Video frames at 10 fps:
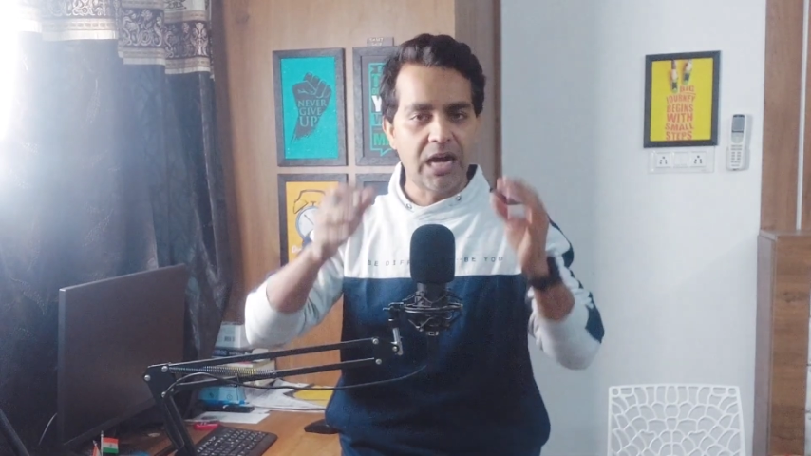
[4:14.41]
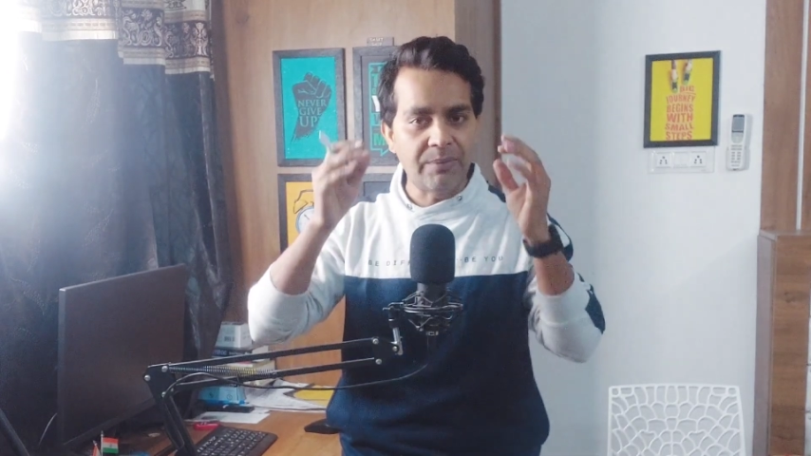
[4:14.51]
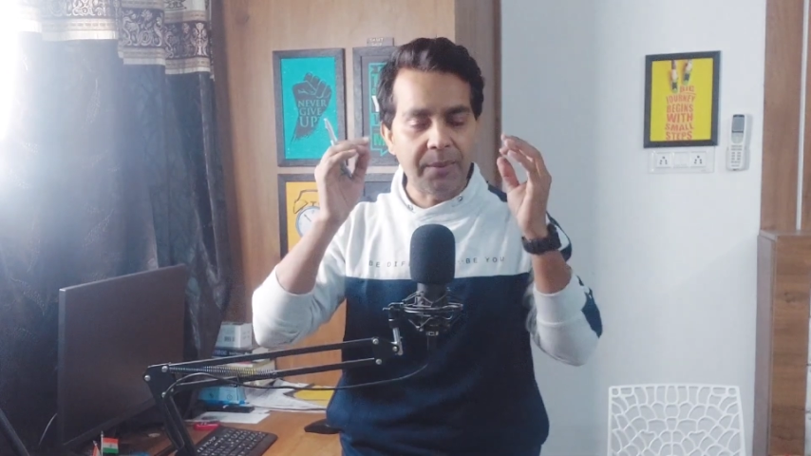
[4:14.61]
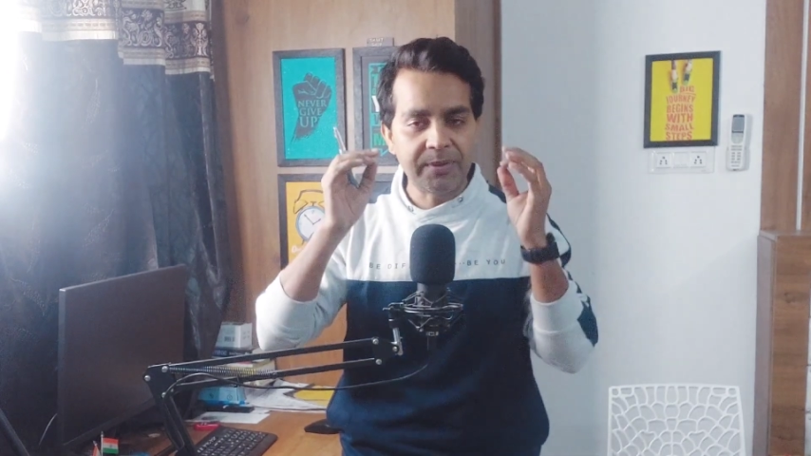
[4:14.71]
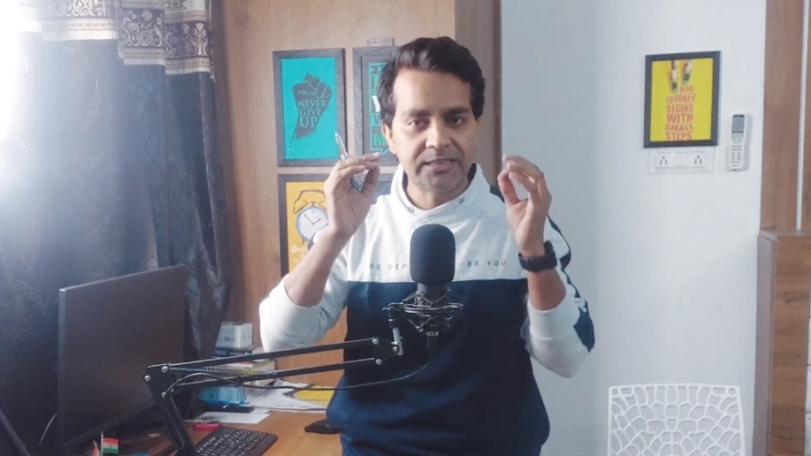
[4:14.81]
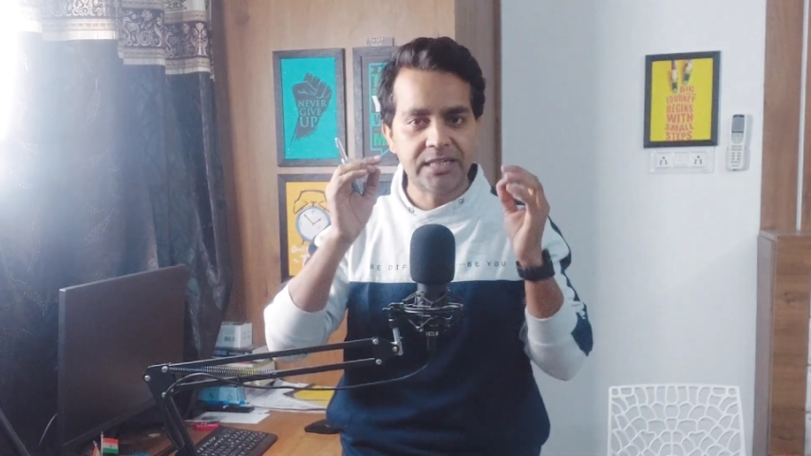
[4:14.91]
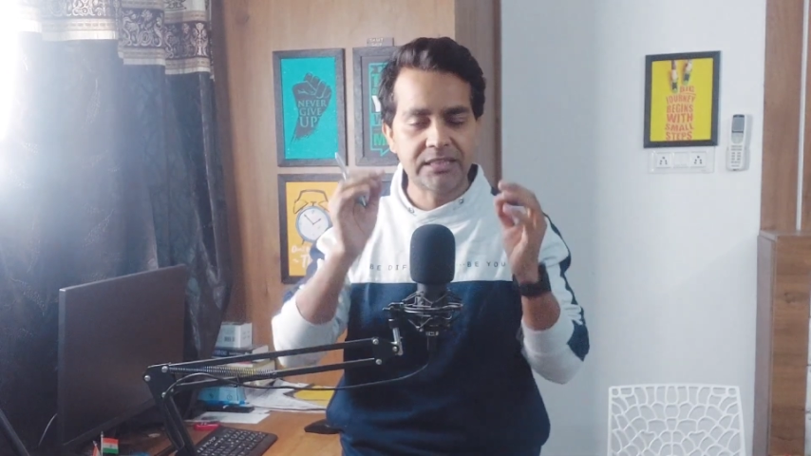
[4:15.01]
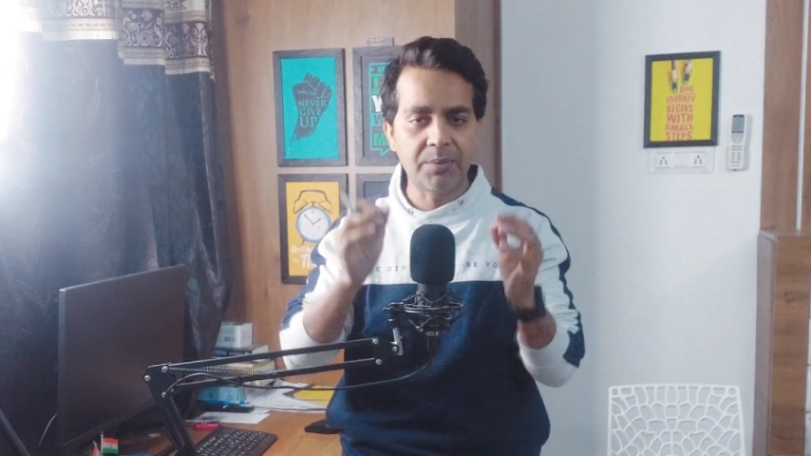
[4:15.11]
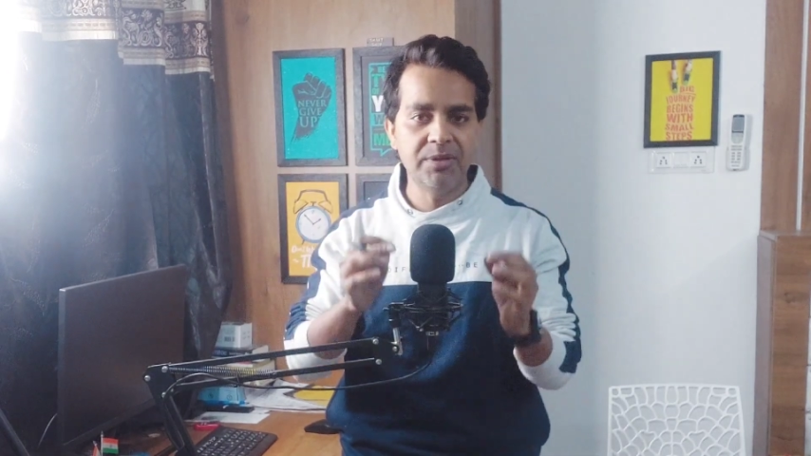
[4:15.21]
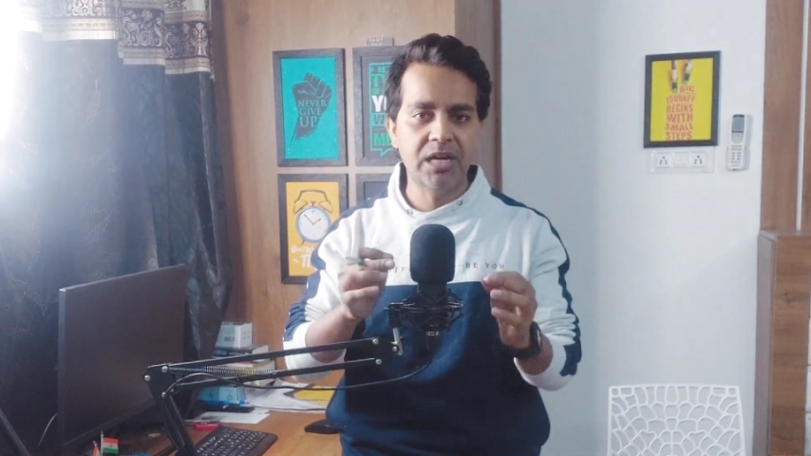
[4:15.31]
अब आपके साथ
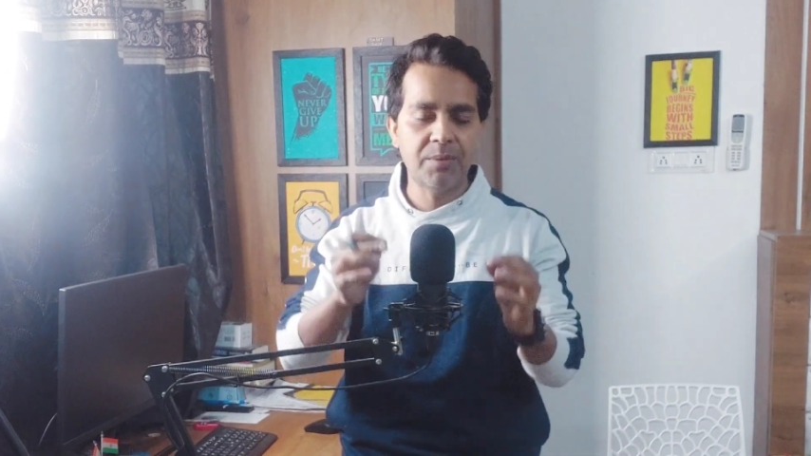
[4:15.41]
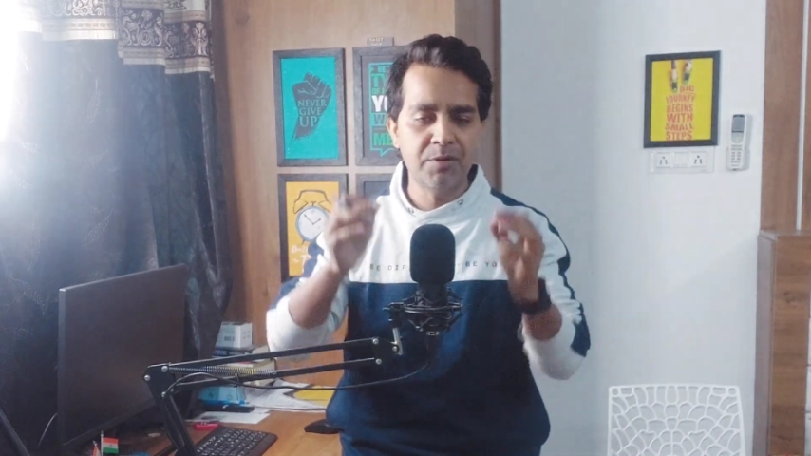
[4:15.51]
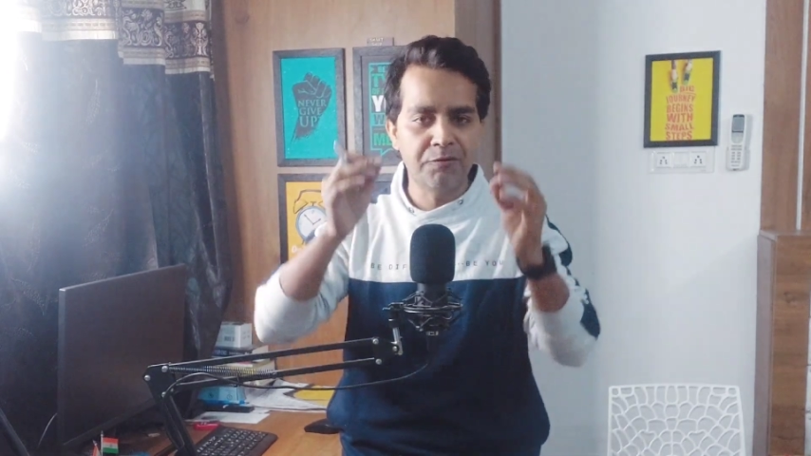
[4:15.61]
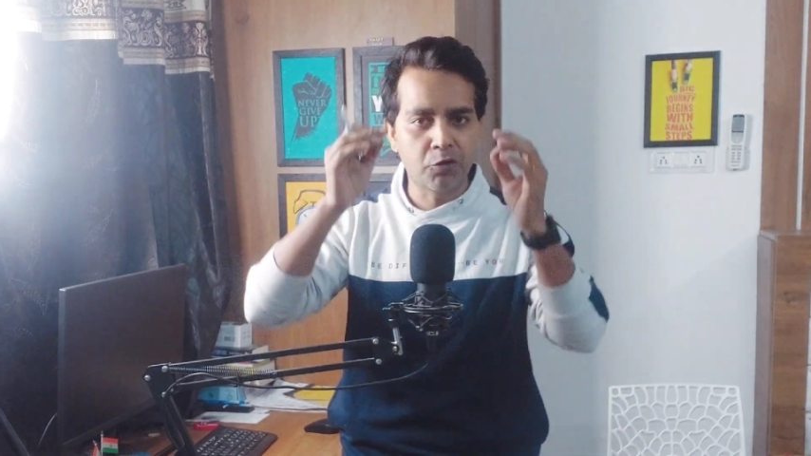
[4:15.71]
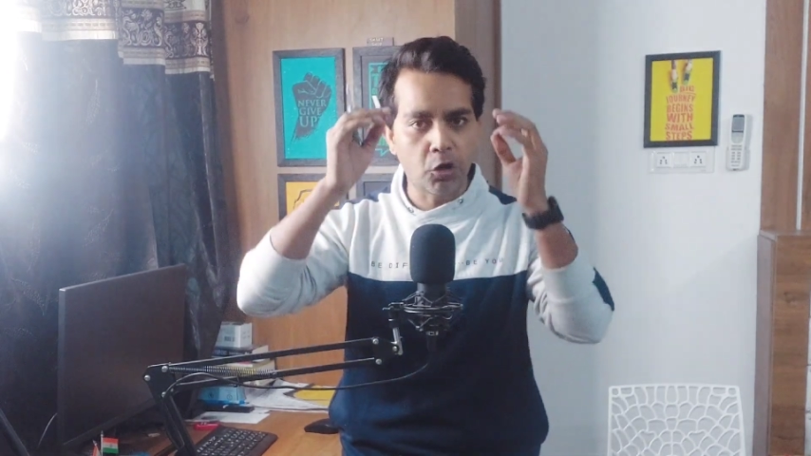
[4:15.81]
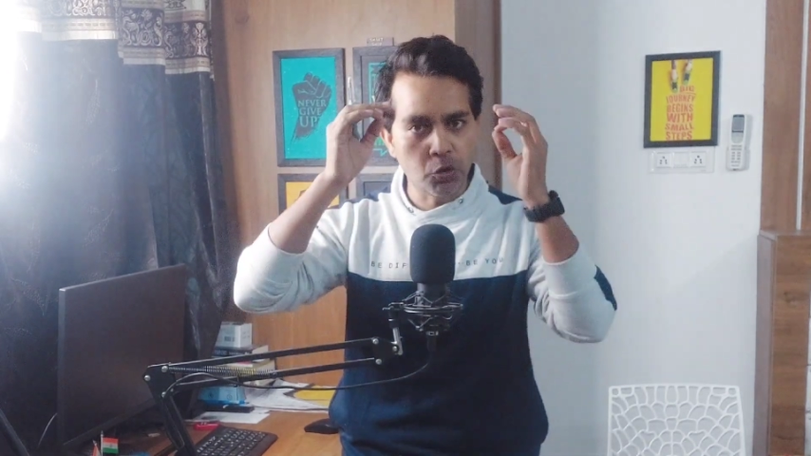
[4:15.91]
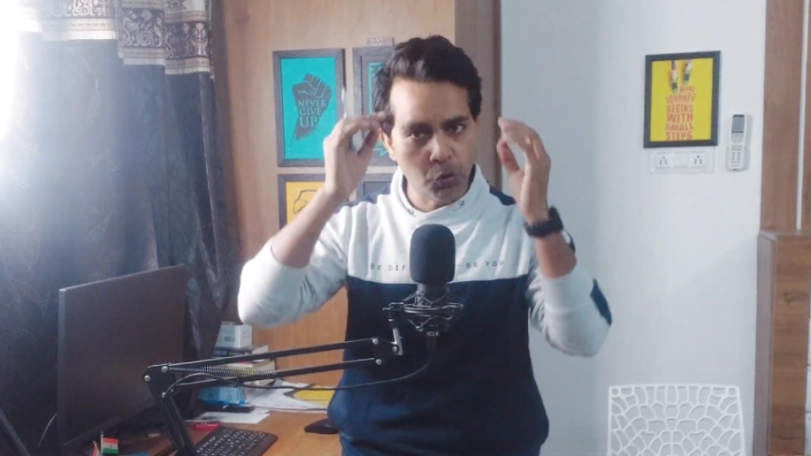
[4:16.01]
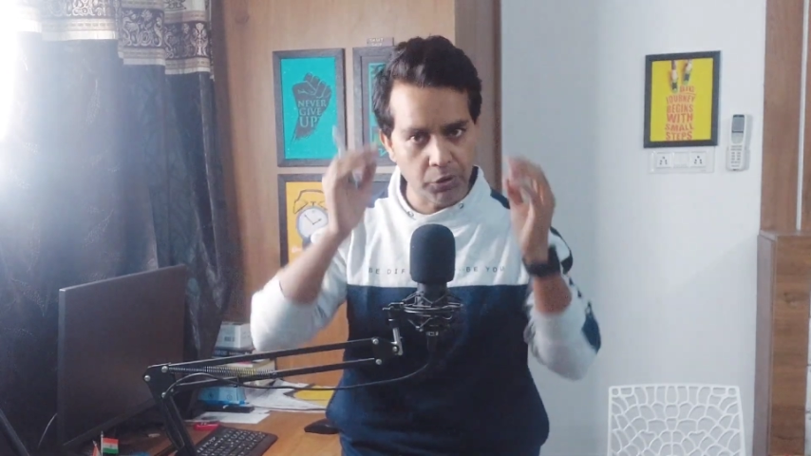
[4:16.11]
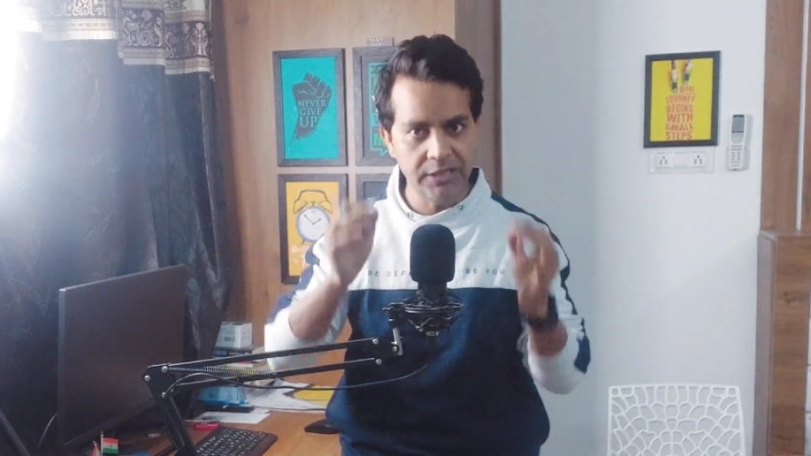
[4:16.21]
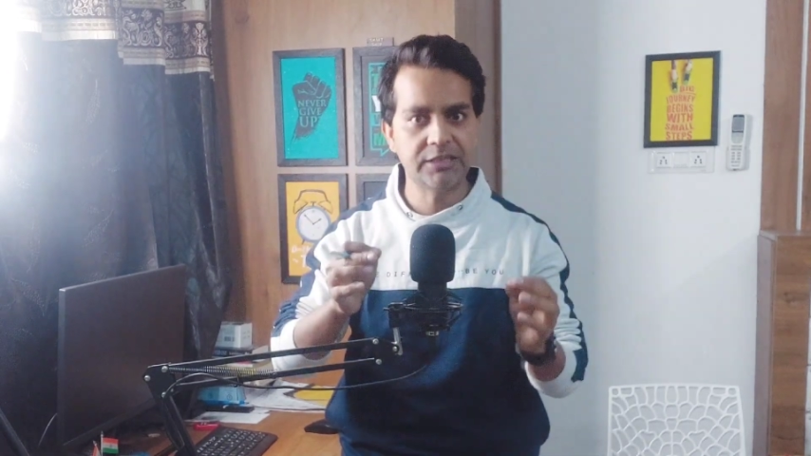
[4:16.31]
कभी ना कभी फ्रॉड
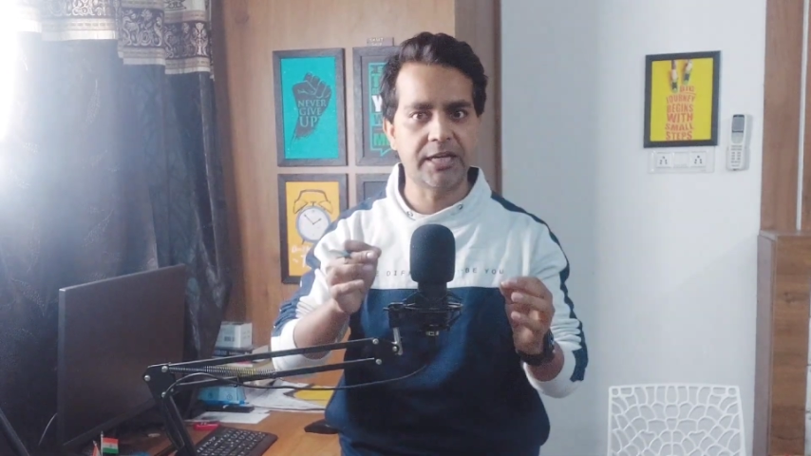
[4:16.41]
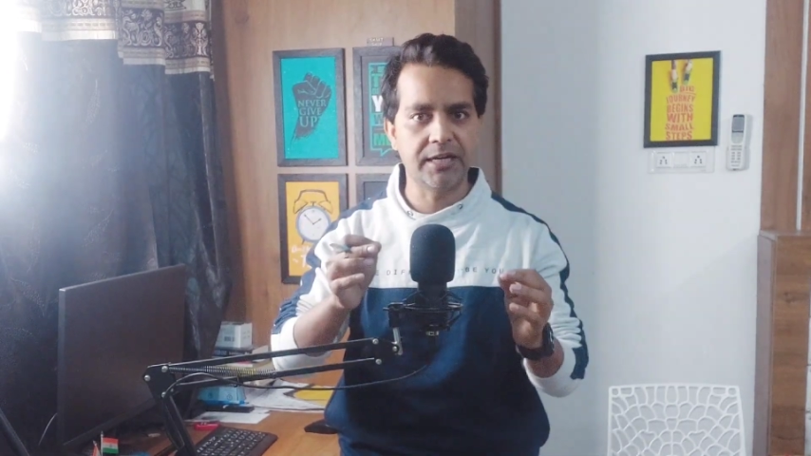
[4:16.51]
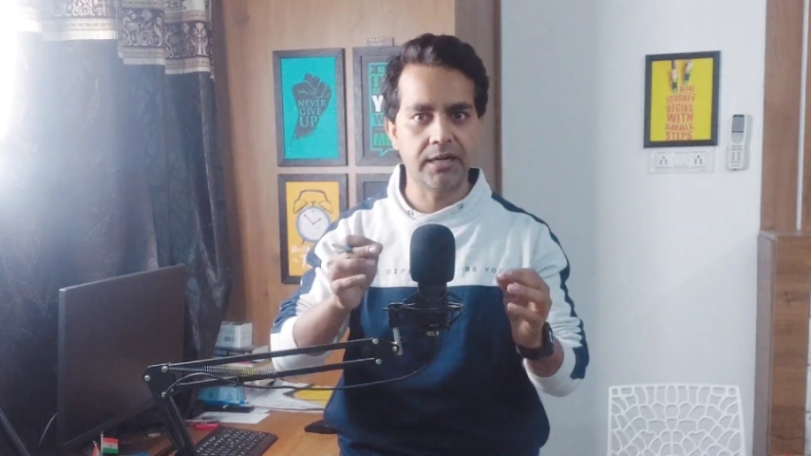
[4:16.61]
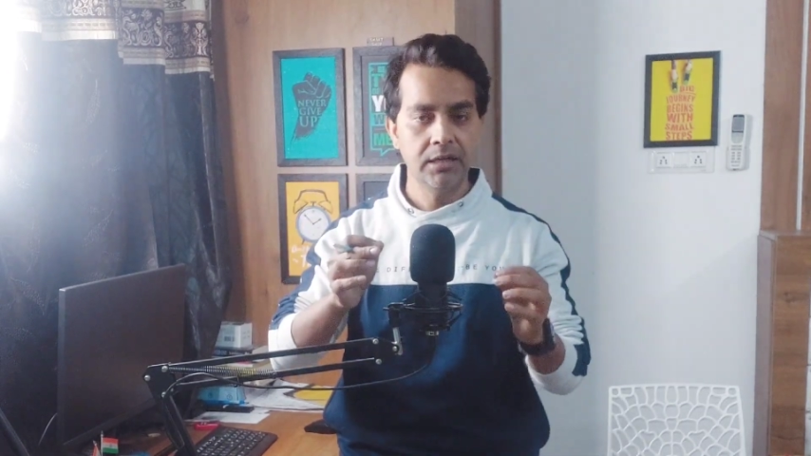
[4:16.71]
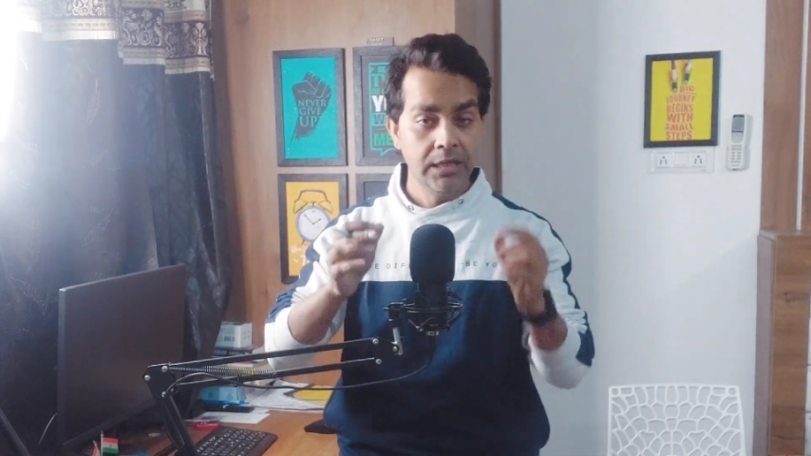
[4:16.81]
हो ही जाएगा